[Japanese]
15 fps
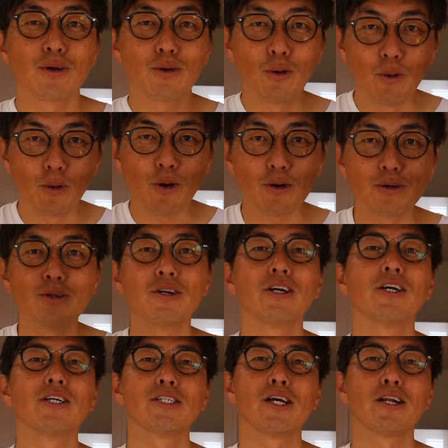ご報告
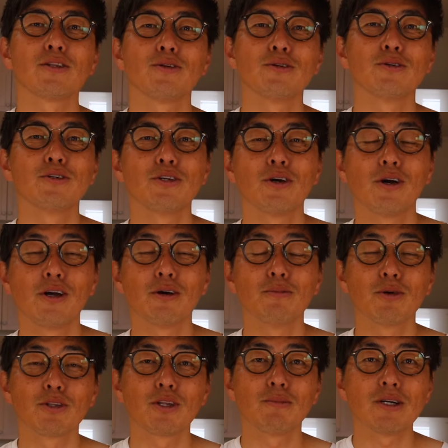したいなというふうに
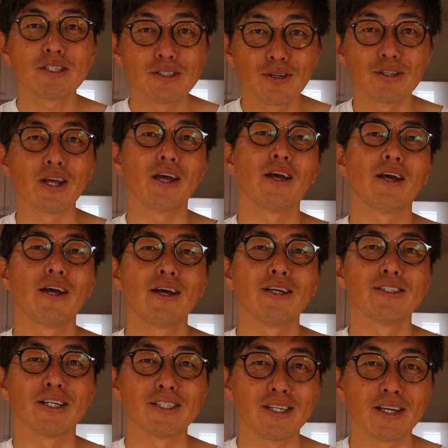思ってますので、
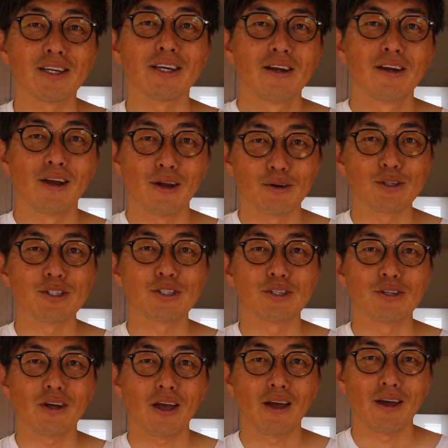ぜひぜひよろし
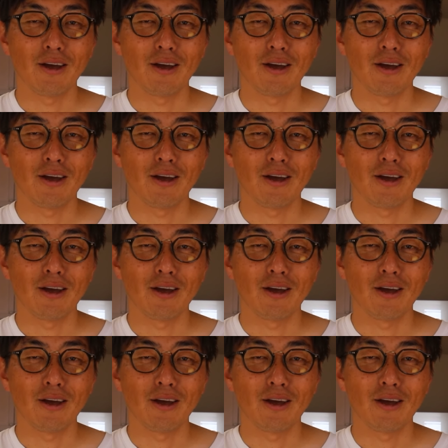く